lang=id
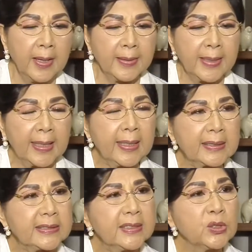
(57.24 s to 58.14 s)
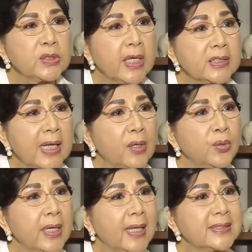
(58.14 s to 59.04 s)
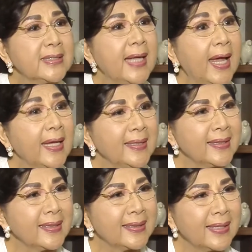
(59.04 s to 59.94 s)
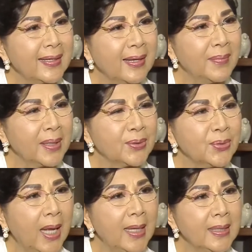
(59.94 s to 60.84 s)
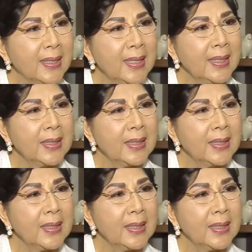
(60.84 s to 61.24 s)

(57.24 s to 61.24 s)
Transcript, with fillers: dari kecil tuh saya selalu dikasih sakit sama Tuhan ya.